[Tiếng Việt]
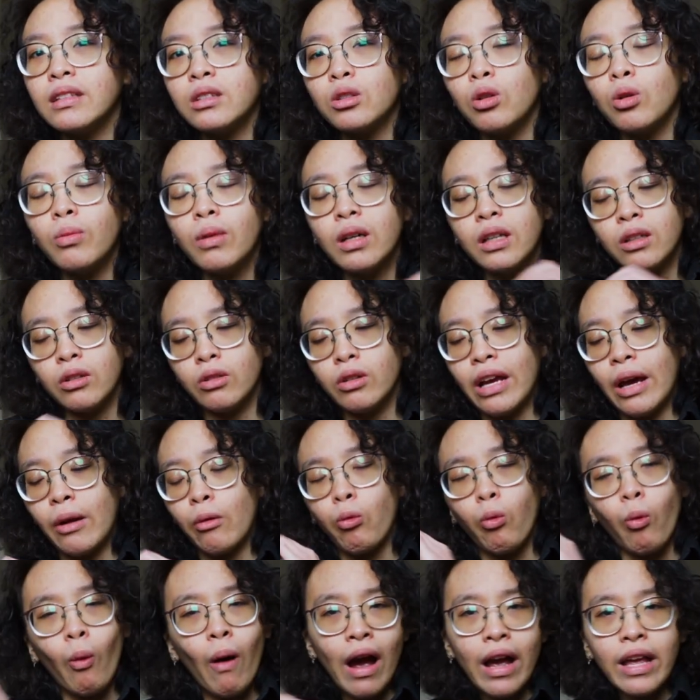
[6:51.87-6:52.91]
tụi mình
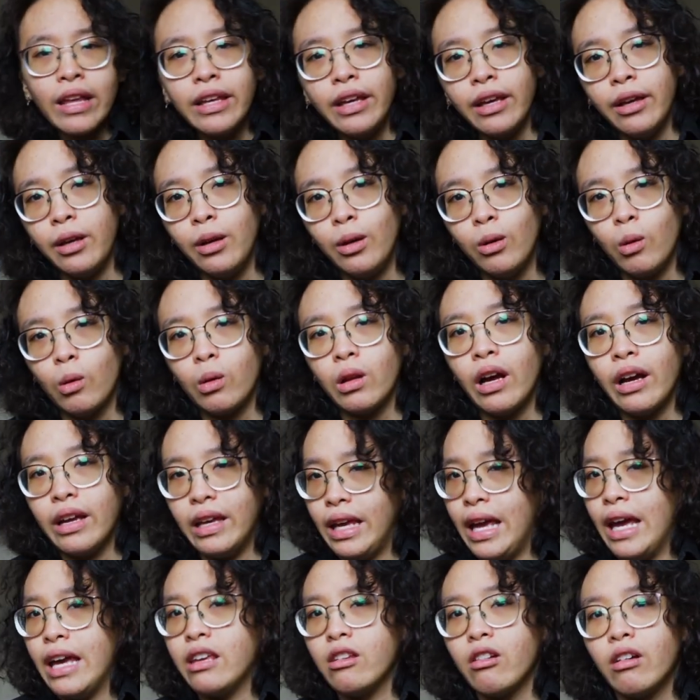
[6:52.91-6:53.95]
dành quá nhiều thời
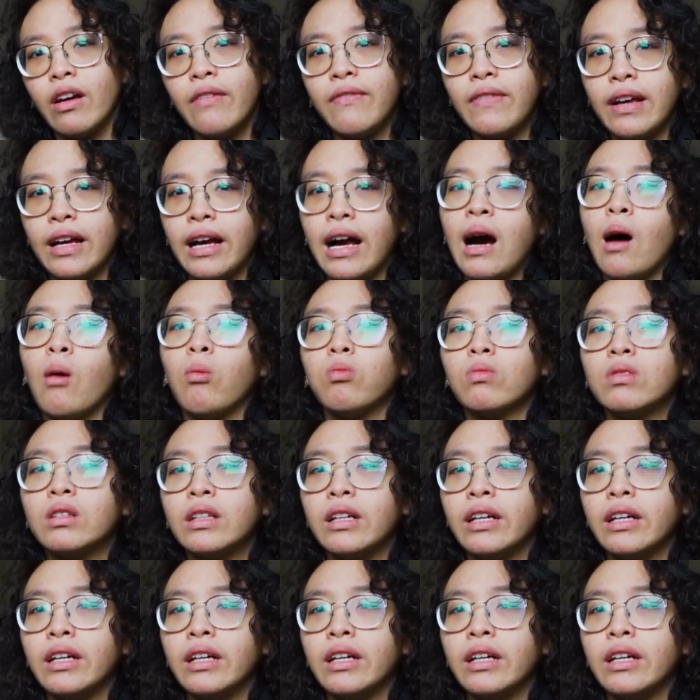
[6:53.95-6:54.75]
gian cho cái việc học